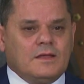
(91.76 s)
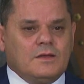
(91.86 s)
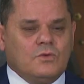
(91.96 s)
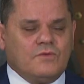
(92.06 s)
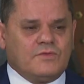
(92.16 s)

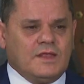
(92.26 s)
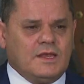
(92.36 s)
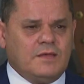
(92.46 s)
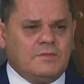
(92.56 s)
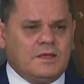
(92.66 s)
الوفد
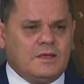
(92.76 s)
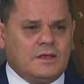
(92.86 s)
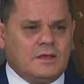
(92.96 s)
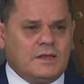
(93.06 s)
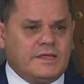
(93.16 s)
الليبي
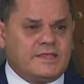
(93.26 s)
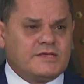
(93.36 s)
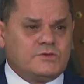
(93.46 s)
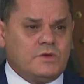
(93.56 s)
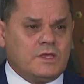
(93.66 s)

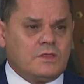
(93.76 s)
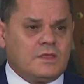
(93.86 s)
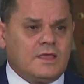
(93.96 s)
لتسوية